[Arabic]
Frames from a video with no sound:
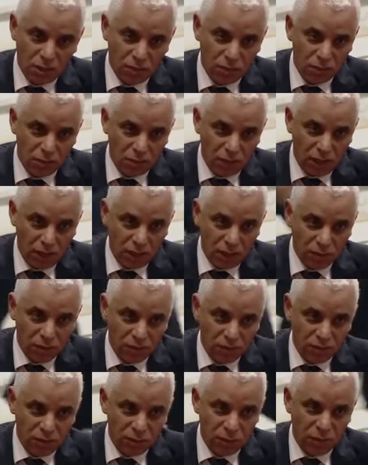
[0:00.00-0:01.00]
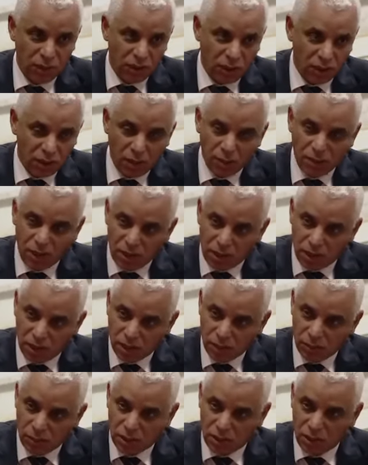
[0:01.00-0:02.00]
وحنا خدامين على
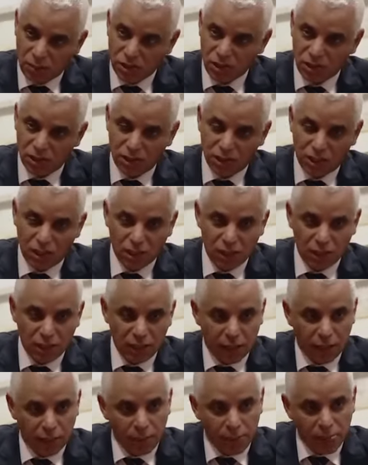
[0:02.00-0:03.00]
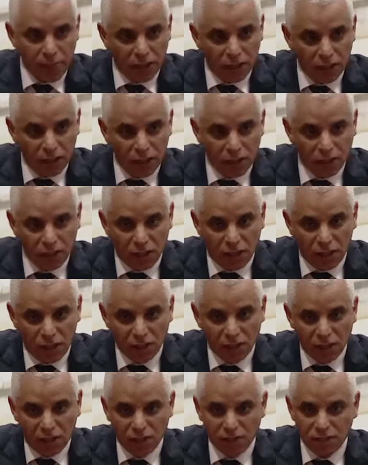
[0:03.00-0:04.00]
هذا البرنامج هذا كذلك لان
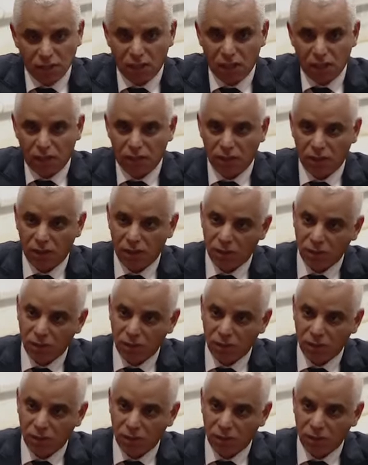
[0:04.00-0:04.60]
هذا كيتعلق